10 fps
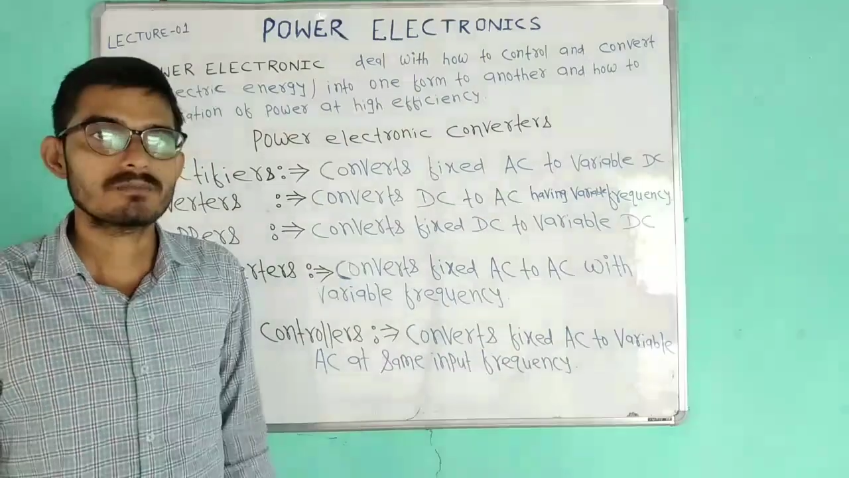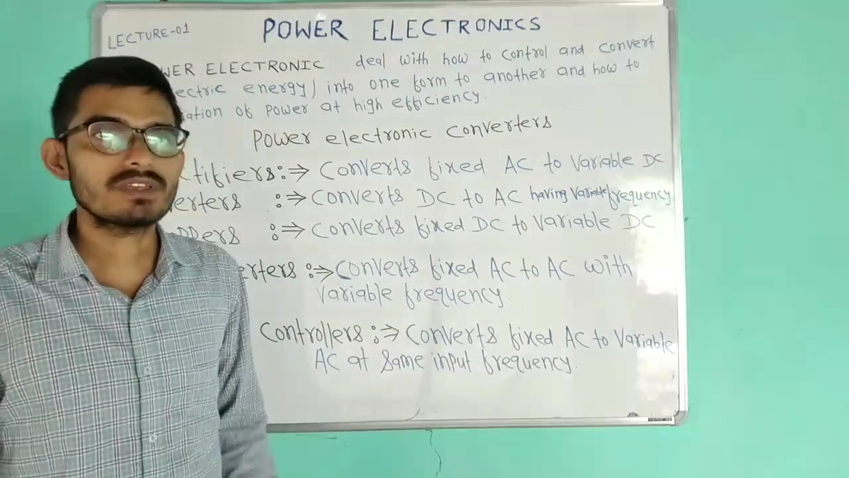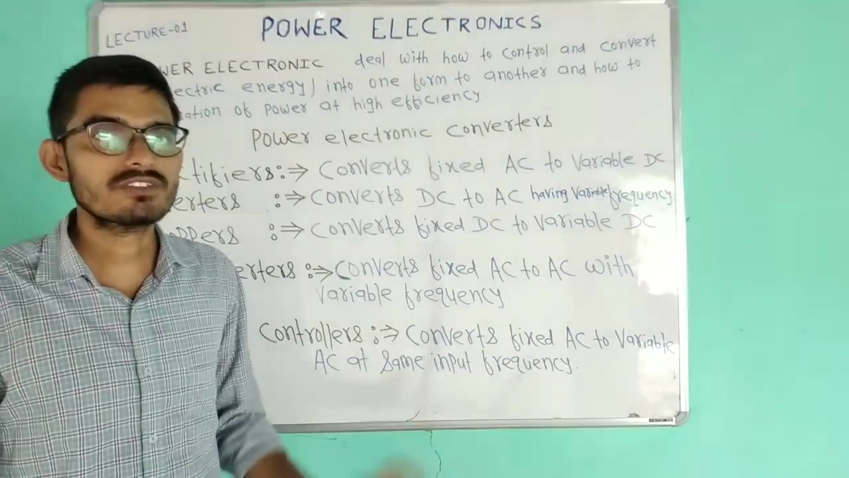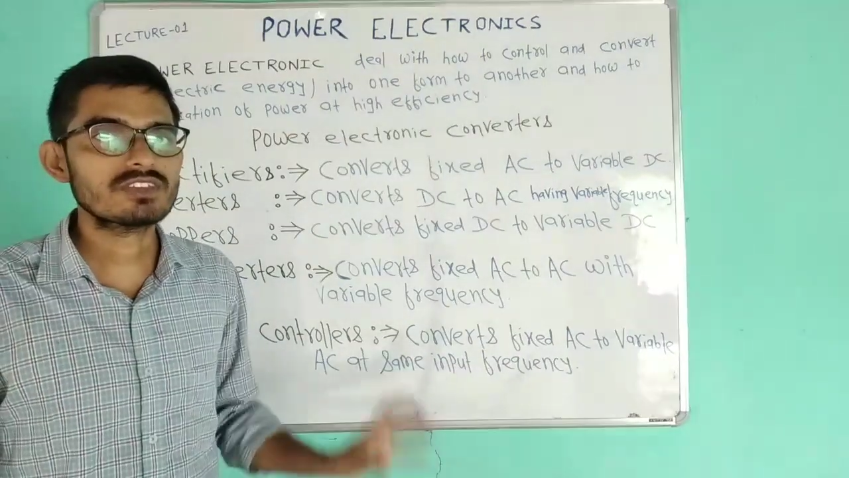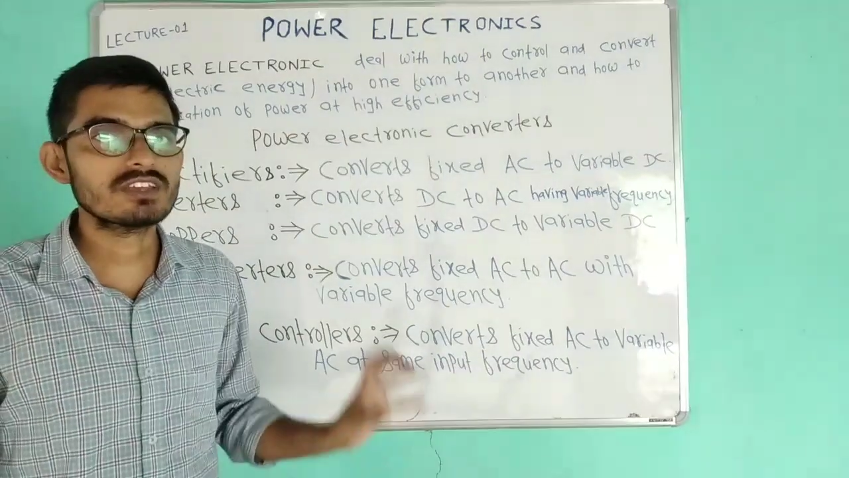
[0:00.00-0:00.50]

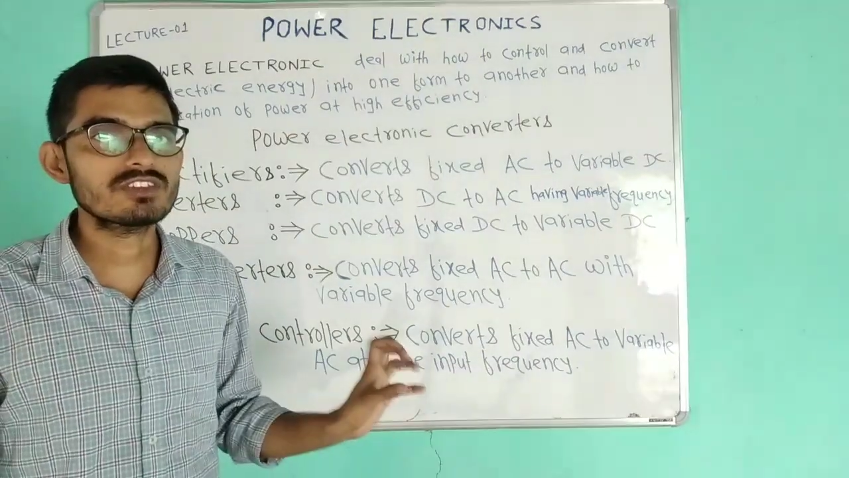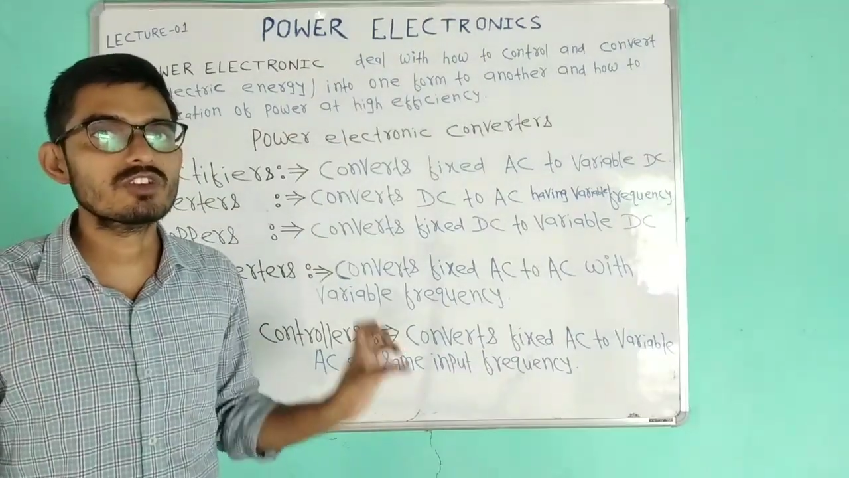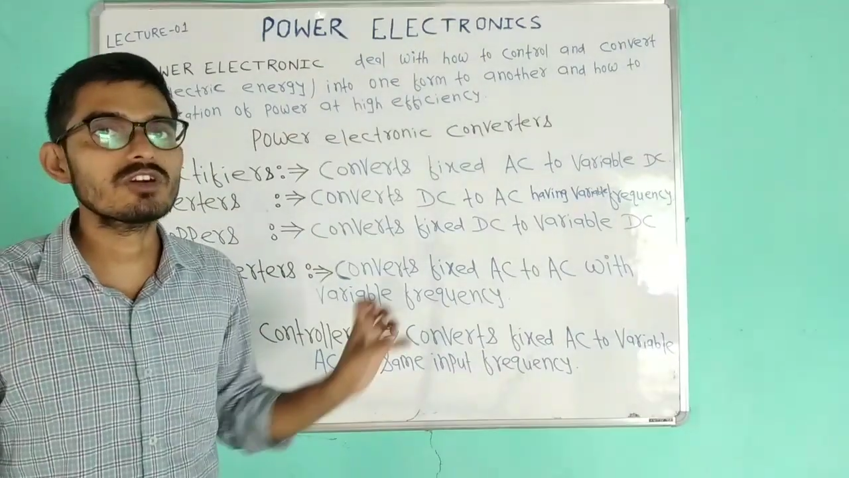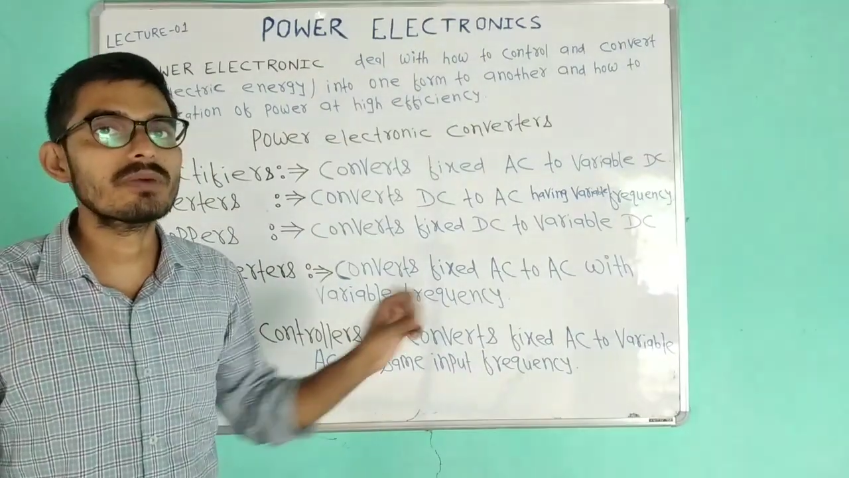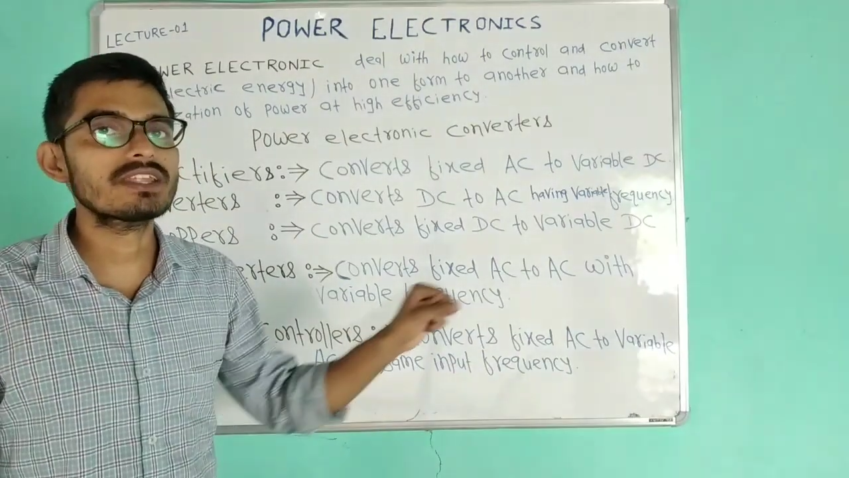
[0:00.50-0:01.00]
फिक्स एसी
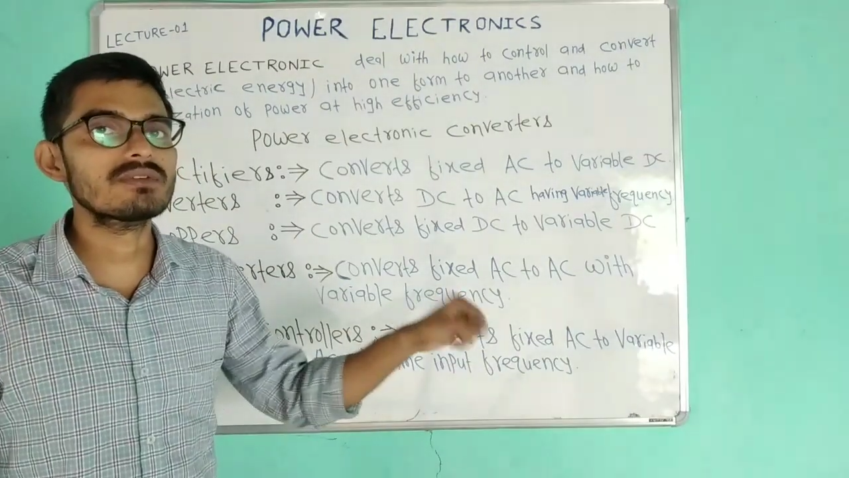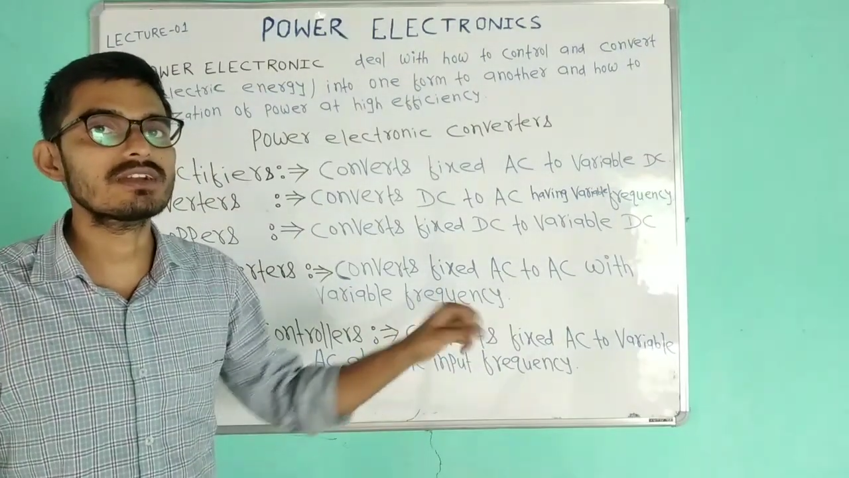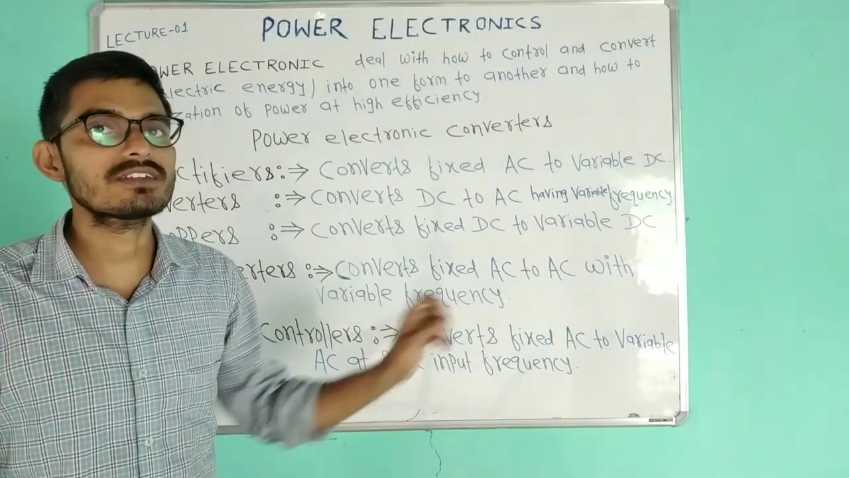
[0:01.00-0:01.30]
को वेरिएबल